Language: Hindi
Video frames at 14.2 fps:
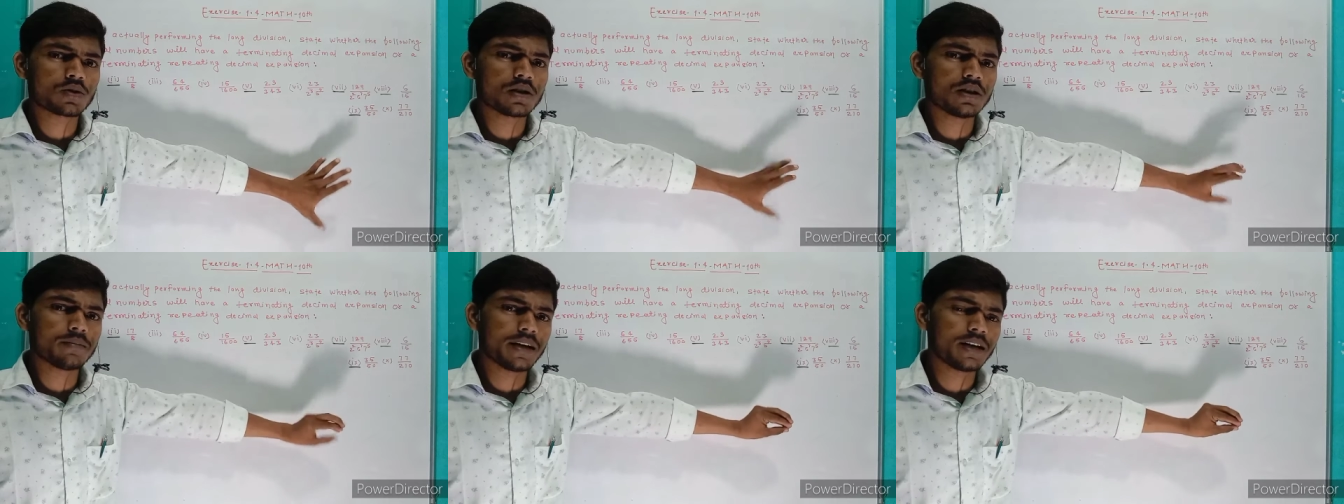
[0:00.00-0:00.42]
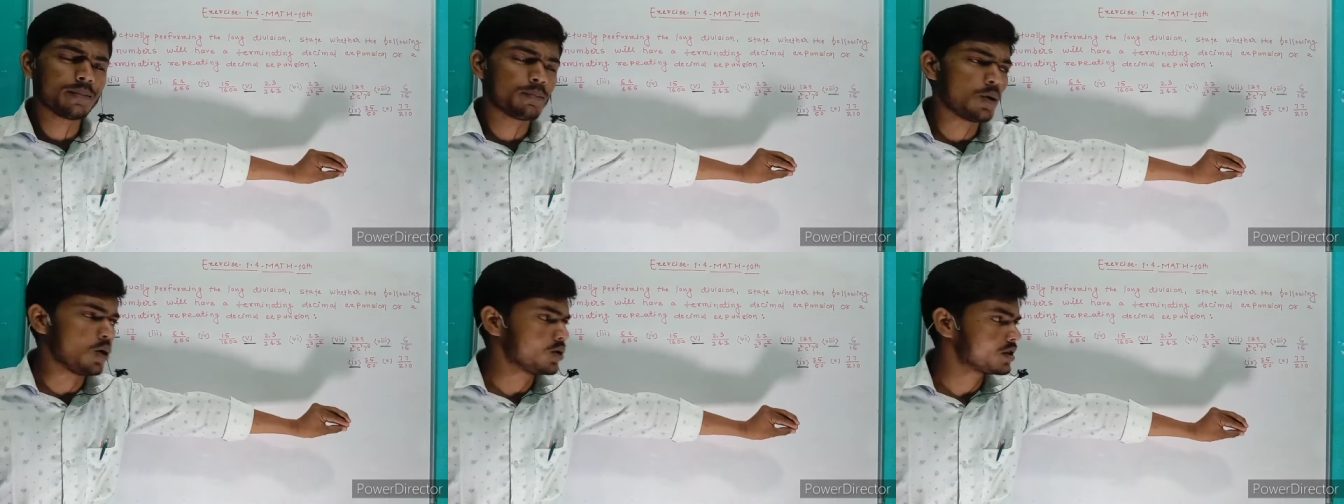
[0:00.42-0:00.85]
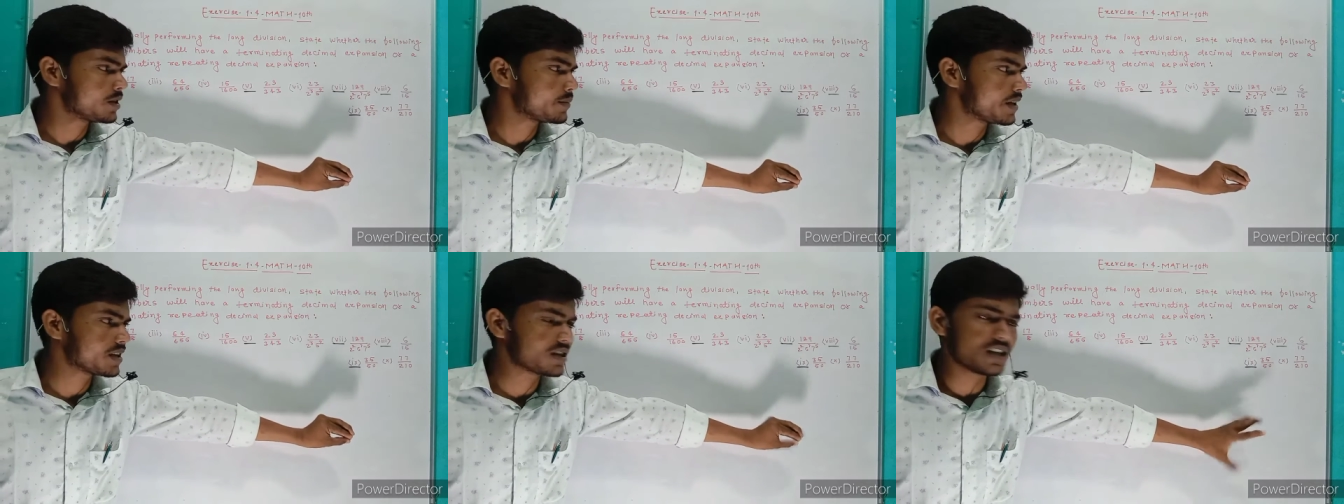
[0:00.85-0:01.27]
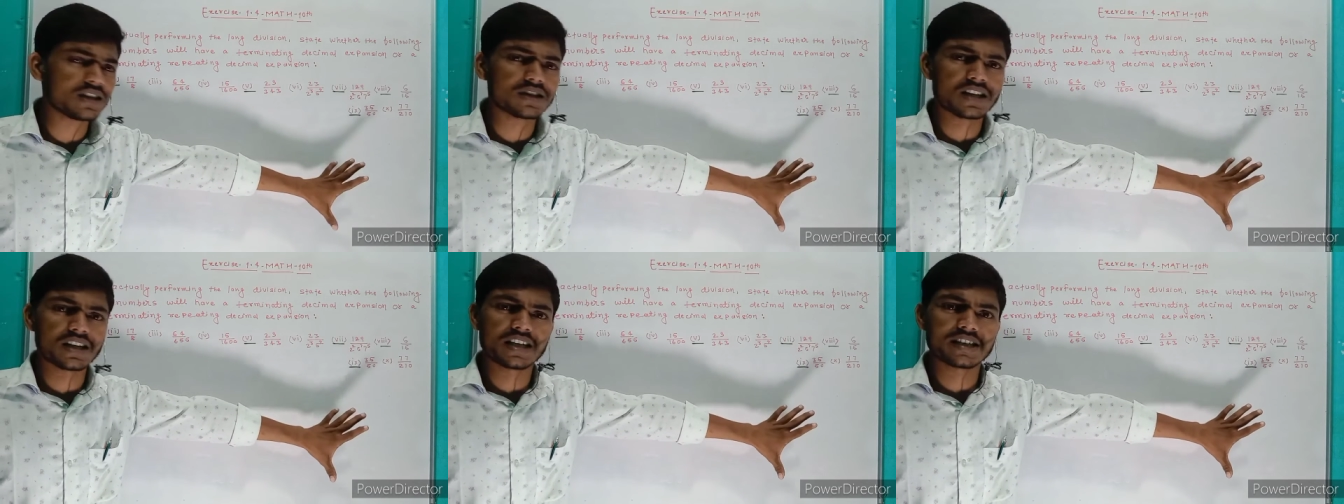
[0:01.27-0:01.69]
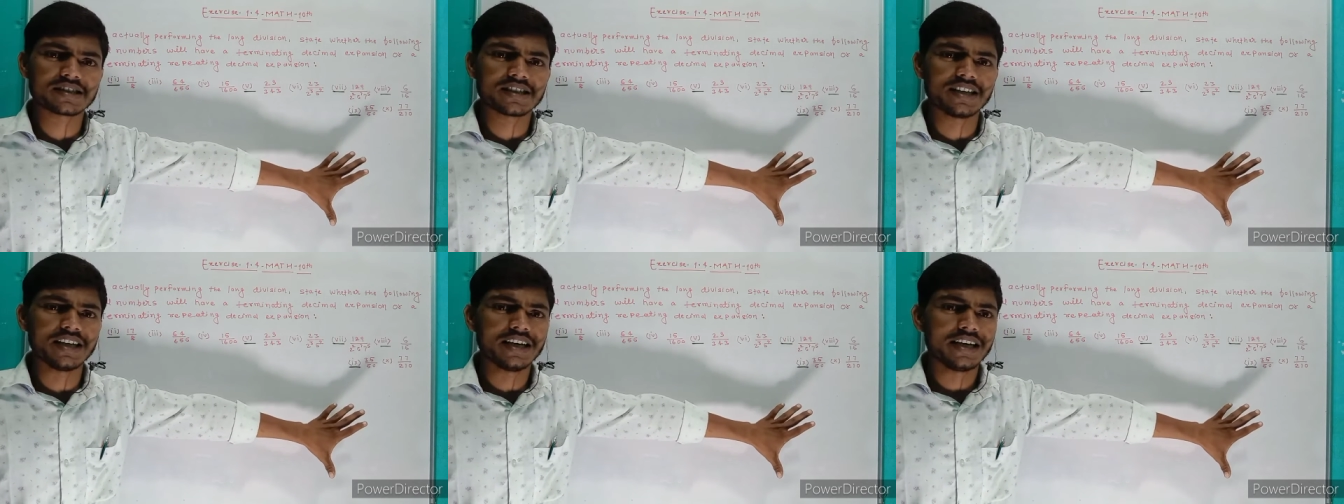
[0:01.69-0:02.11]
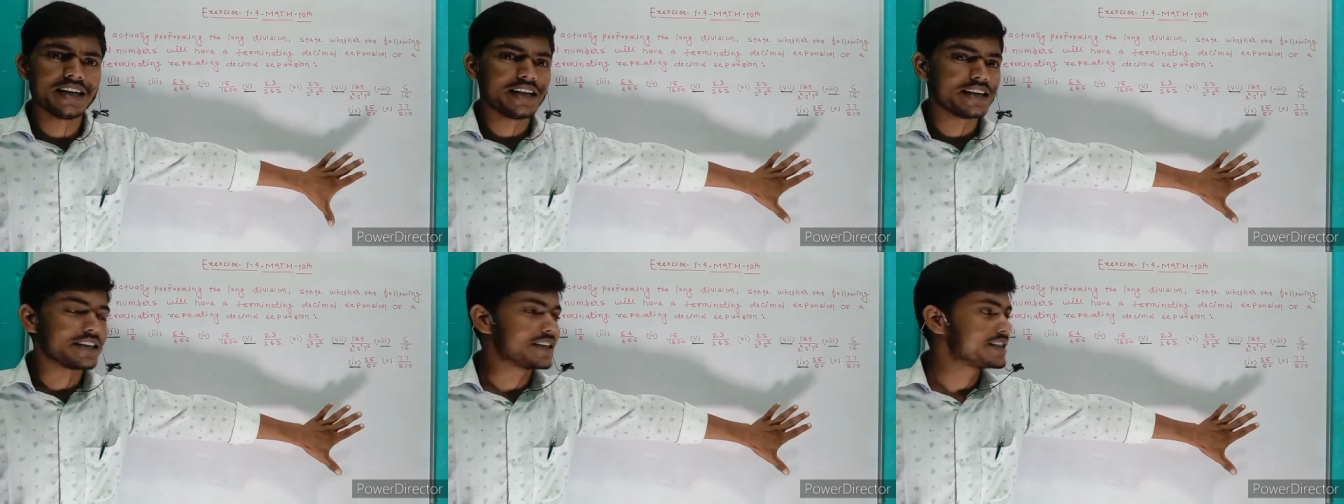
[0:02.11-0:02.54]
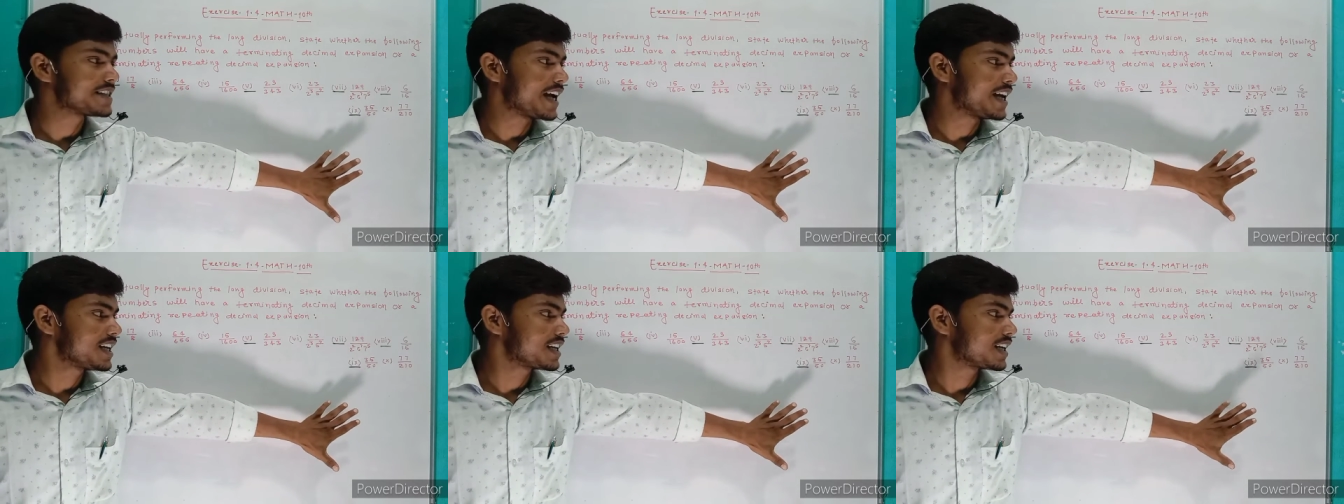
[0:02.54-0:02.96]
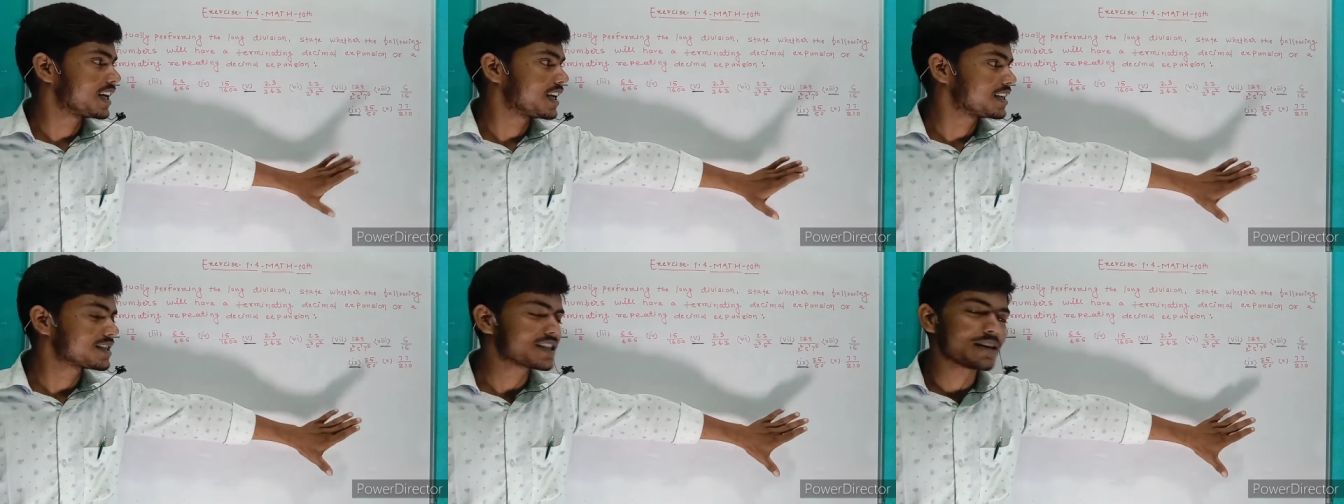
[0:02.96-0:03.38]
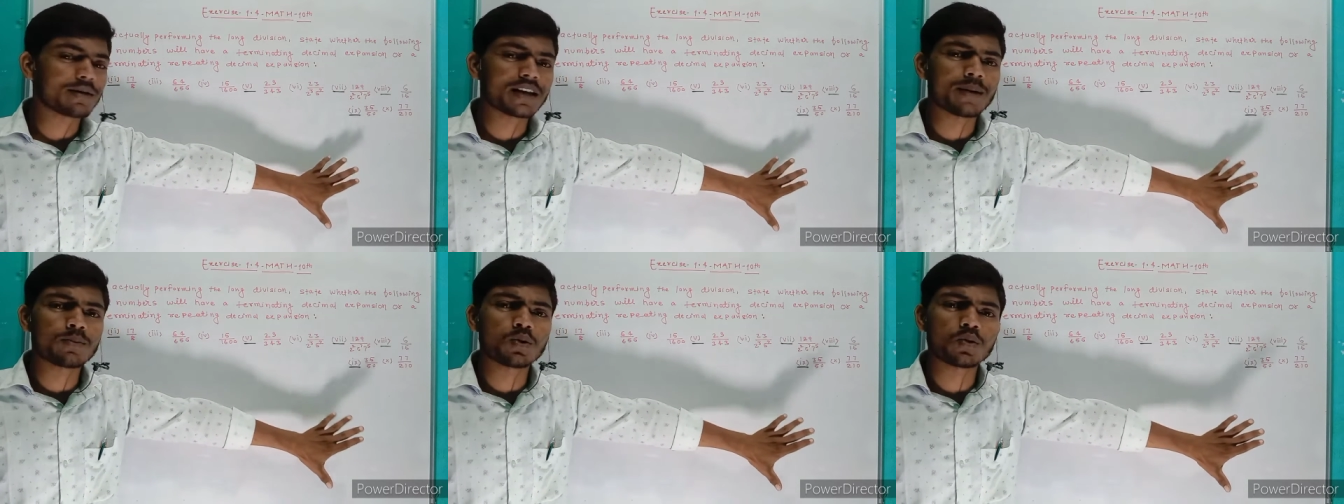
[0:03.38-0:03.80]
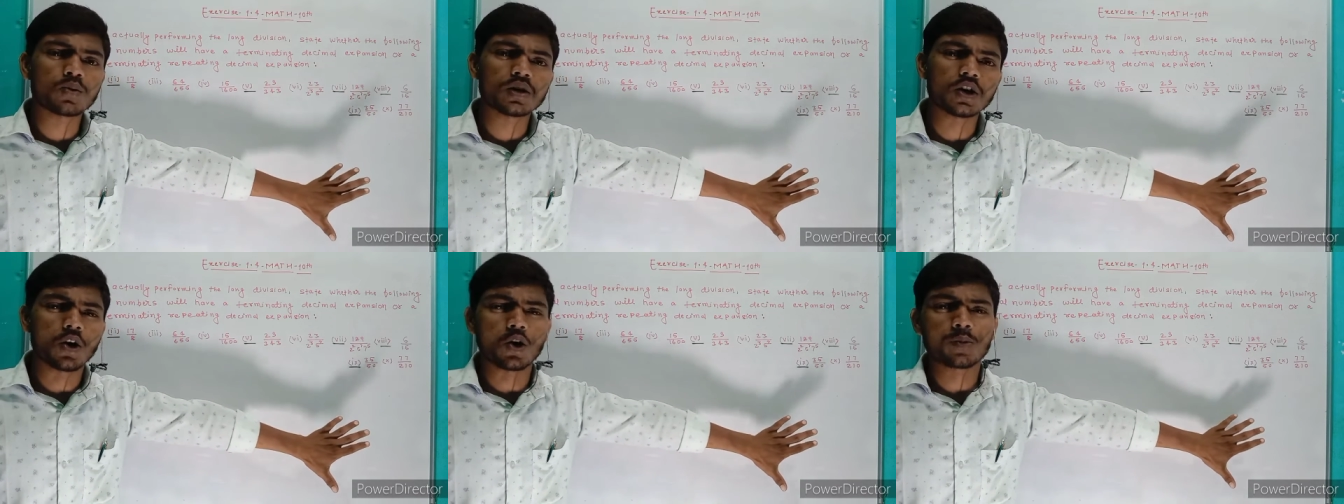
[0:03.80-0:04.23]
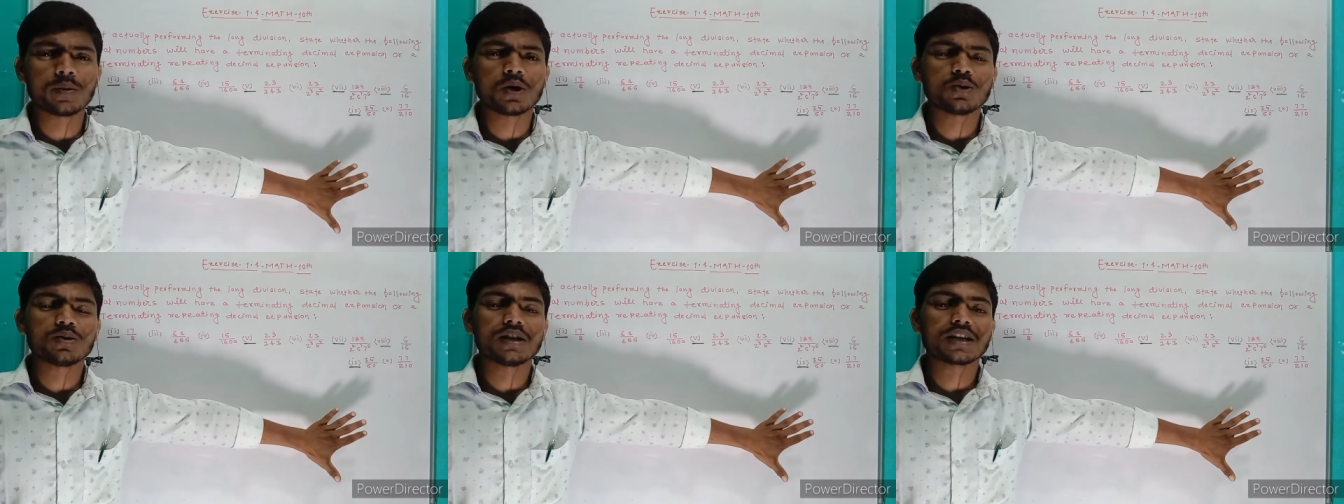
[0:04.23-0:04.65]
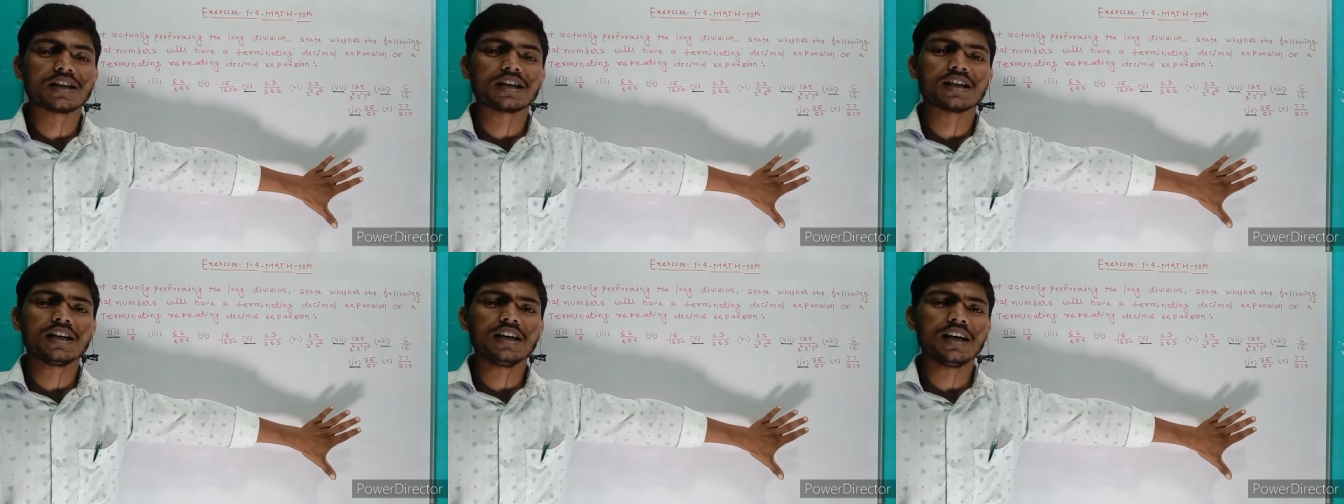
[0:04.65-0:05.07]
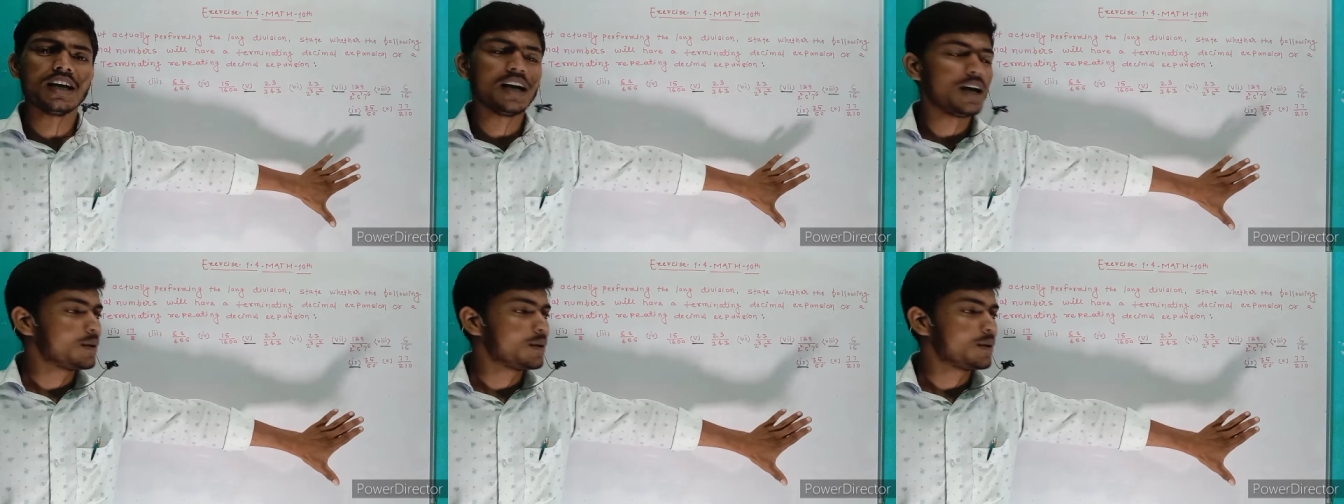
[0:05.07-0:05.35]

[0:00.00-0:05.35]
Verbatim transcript: क्योंकि मैंने बहुत ही बेहतरीन तरीके से डिज़ाइन किए हैं इसके बाद आपको कोई और वीडियो देखने की